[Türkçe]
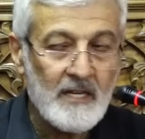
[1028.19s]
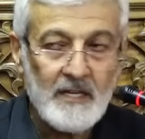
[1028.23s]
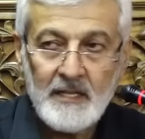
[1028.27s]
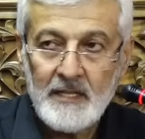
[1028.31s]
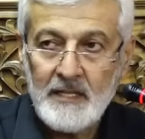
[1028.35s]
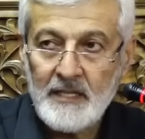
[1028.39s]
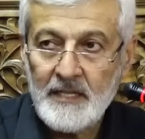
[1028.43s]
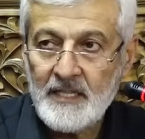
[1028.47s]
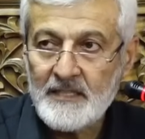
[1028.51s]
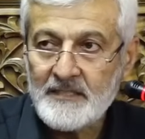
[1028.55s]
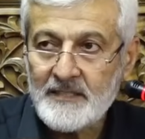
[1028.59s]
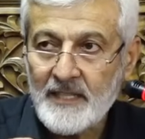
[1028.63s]

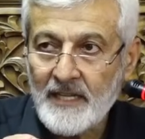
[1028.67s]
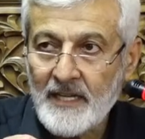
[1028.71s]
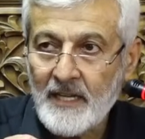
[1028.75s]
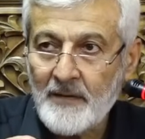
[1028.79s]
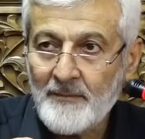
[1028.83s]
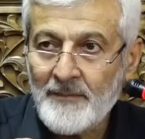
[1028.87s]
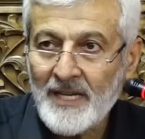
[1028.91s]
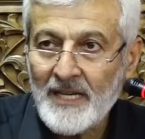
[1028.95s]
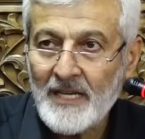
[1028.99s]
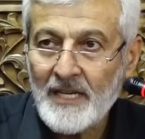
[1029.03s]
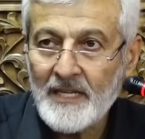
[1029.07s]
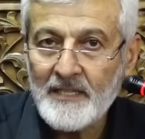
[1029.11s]

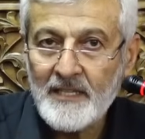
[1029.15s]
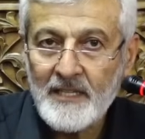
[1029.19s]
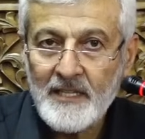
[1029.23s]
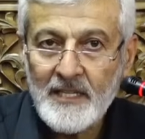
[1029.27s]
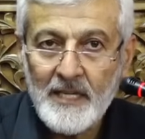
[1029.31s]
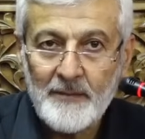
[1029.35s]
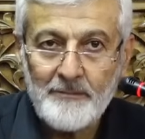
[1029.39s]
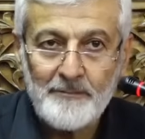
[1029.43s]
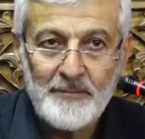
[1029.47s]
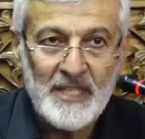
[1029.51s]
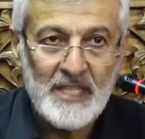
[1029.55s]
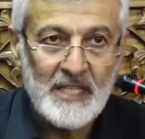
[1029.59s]

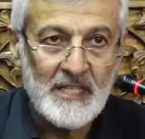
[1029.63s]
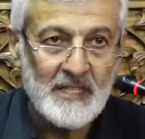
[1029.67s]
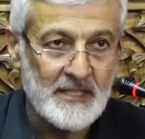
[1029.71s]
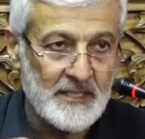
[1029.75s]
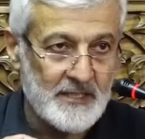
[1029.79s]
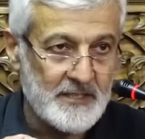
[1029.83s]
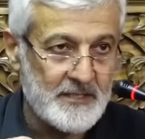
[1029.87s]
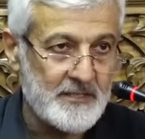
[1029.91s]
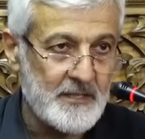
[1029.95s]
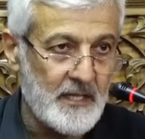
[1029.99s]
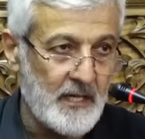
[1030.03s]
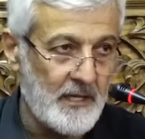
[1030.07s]
nitelemeleriyle
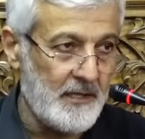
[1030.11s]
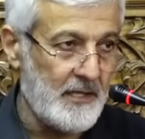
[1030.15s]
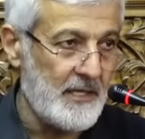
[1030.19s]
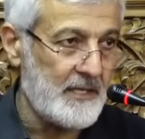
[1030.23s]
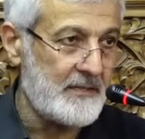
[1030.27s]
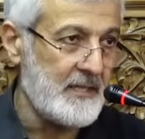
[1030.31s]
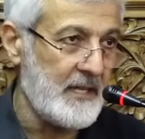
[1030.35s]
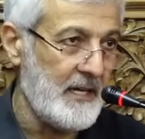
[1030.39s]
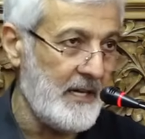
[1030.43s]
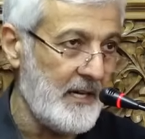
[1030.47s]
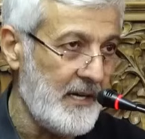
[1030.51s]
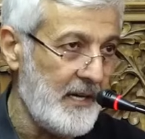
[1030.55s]
bilinir Allah
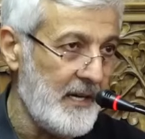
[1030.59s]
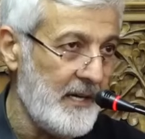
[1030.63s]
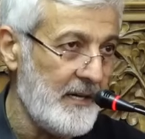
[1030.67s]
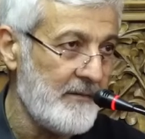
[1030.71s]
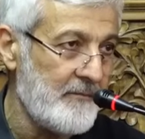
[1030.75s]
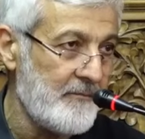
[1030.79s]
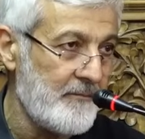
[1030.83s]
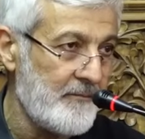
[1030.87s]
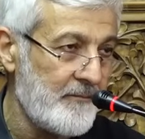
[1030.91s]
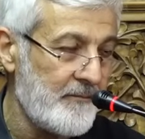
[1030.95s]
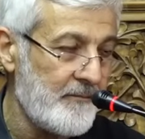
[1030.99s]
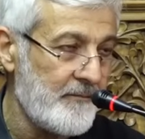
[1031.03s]

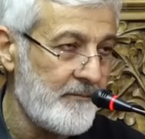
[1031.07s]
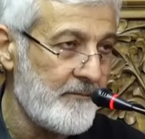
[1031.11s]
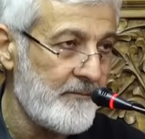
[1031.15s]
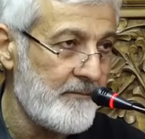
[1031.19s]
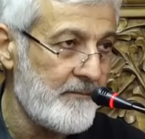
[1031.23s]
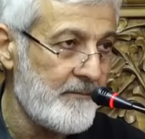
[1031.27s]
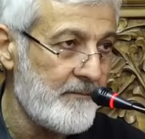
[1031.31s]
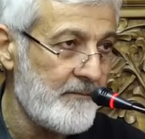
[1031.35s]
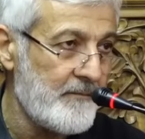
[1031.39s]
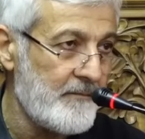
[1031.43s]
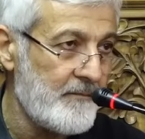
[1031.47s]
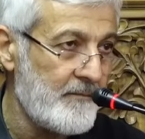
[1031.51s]
Teala.
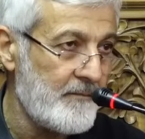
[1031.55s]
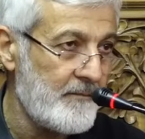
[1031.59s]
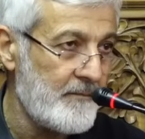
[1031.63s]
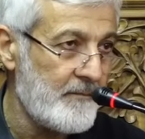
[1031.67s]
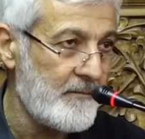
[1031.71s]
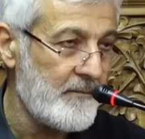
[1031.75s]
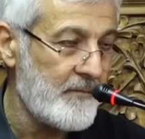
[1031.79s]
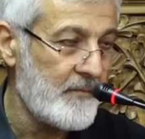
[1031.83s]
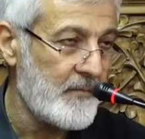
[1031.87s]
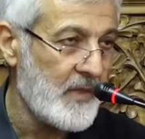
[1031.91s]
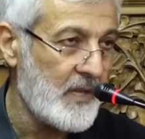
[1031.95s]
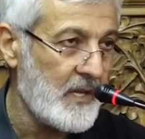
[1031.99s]

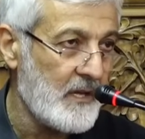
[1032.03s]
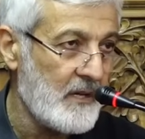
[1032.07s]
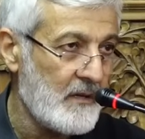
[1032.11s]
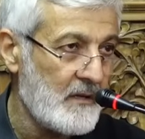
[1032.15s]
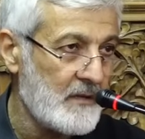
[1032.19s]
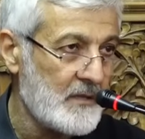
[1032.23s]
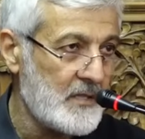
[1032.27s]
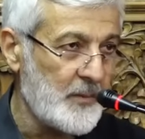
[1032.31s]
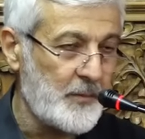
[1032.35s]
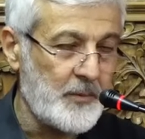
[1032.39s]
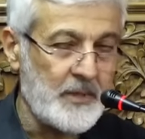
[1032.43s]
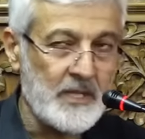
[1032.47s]

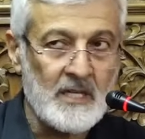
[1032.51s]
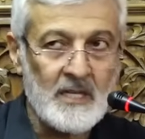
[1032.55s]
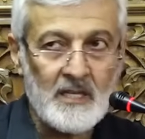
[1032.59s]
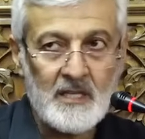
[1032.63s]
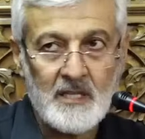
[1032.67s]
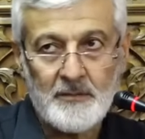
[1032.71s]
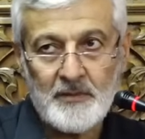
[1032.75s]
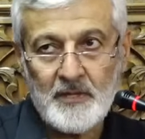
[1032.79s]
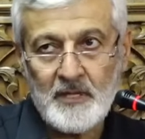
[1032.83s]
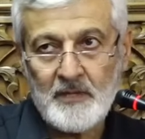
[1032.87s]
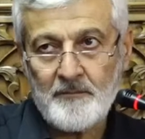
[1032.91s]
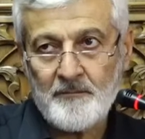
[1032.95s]
Tıpkı ne
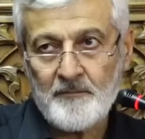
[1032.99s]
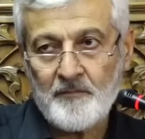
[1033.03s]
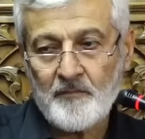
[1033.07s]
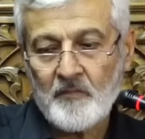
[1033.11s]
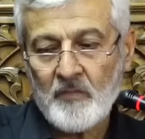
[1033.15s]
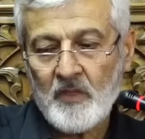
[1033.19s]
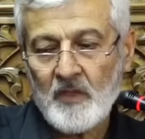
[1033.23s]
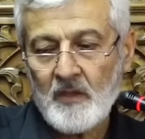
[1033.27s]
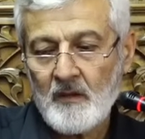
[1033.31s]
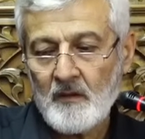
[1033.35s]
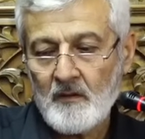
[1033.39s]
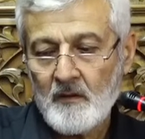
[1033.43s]
gibi?
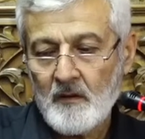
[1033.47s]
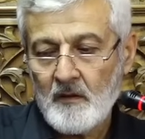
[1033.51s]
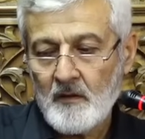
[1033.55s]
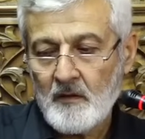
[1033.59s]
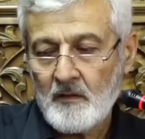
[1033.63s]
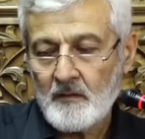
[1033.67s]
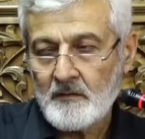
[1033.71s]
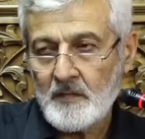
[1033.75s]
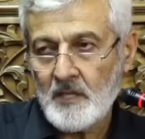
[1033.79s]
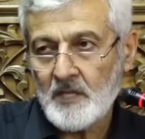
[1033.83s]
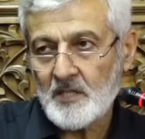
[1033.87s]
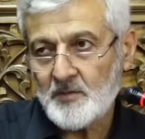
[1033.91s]

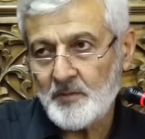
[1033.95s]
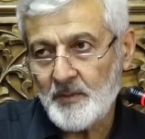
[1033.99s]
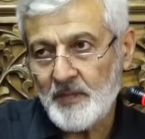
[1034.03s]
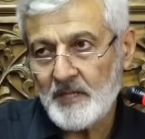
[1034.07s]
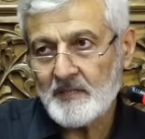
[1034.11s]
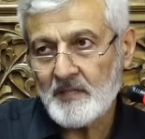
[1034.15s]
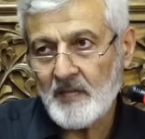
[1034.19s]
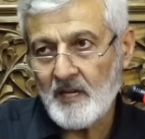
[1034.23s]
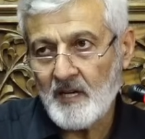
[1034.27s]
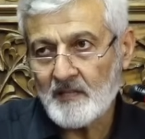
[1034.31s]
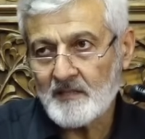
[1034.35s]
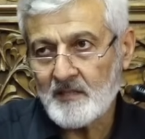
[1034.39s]

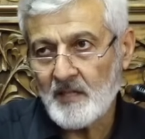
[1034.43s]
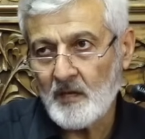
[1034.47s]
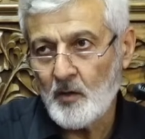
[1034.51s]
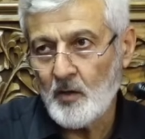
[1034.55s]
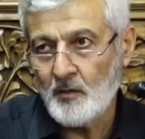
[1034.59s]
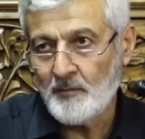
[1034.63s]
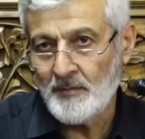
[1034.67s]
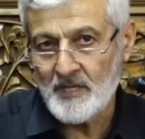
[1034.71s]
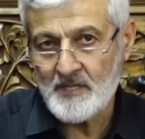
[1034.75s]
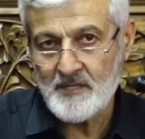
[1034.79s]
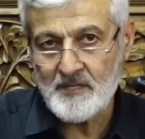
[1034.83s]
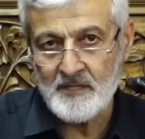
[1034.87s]
Teşbihte hata
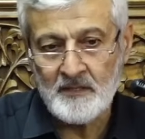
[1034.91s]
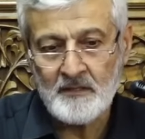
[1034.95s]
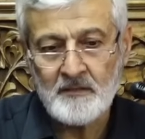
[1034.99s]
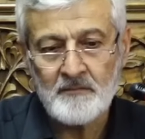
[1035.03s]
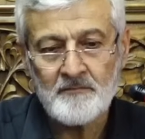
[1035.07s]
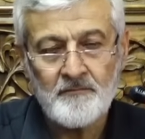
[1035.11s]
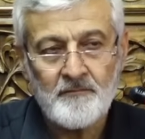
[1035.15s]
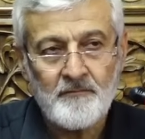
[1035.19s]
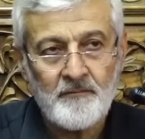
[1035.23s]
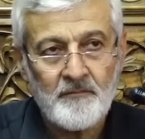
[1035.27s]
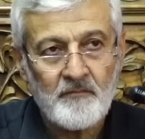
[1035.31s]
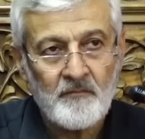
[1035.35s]
olmasın.
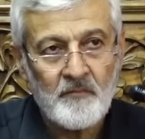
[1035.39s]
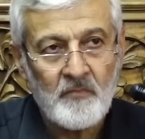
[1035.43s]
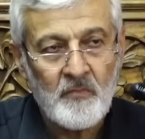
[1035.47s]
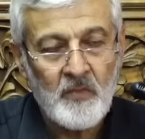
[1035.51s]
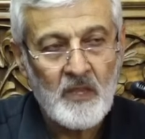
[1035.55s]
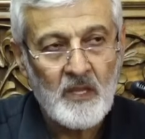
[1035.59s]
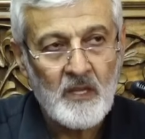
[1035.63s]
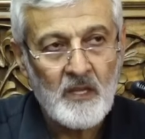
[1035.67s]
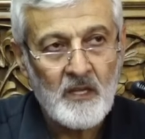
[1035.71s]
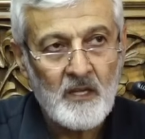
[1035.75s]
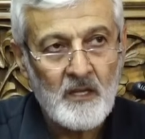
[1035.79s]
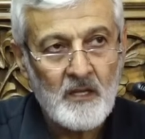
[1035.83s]

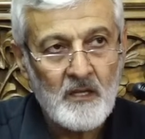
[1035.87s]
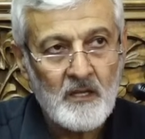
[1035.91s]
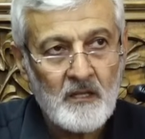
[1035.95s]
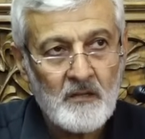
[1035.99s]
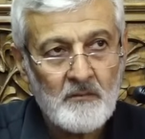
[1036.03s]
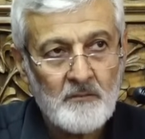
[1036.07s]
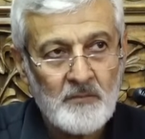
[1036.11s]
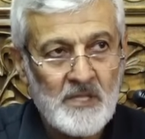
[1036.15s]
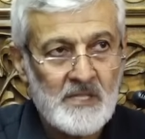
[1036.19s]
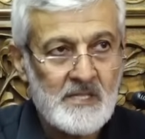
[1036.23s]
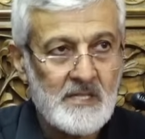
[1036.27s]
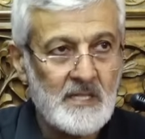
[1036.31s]

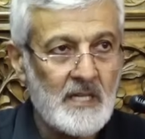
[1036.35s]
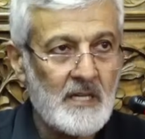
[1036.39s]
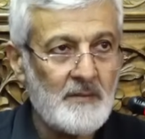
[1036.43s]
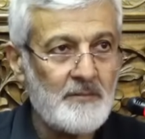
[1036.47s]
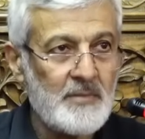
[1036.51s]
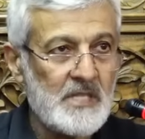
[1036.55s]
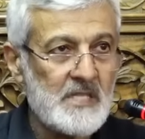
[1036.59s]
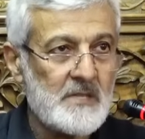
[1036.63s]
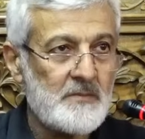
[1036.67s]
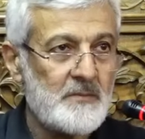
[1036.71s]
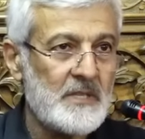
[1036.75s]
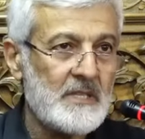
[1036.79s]
Mesela
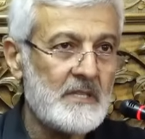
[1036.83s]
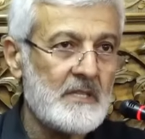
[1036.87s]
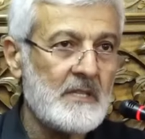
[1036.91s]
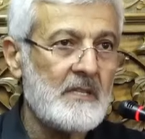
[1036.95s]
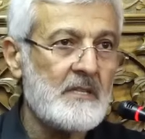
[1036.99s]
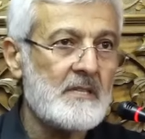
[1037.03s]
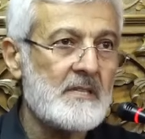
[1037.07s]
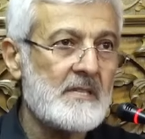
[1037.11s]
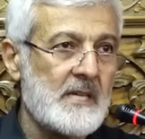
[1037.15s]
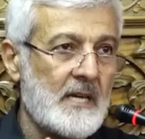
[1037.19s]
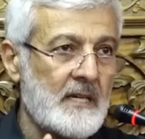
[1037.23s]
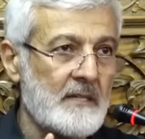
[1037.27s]
biz bir
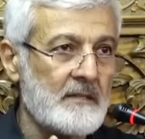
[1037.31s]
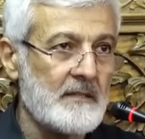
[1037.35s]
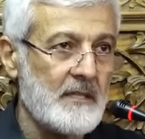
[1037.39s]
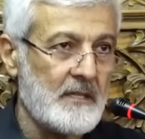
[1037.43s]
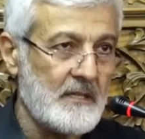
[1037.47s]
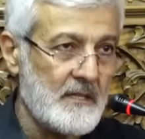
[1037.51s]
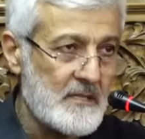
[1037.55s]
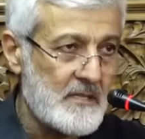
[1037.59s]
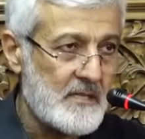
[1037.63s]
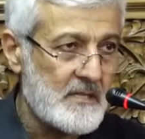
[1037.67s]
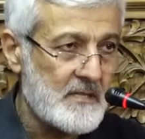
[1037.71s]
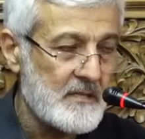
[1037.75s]
insan
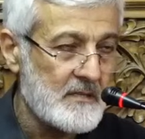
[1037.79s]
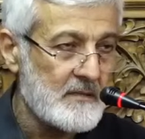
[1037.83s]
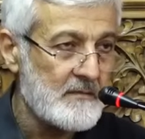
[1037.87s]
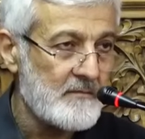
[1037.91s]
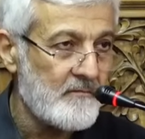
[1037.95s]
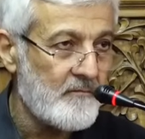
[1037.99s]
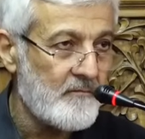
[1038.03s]
deriz